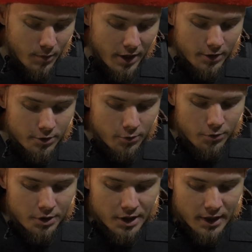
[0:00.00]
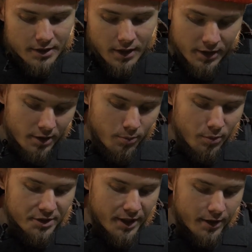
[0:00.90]
Ты боялся уезжать или
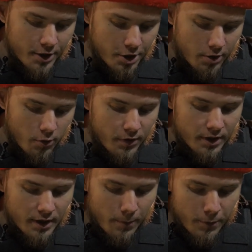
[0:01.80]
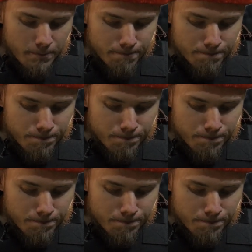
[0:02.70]
хотел побыстрее начать новый этап?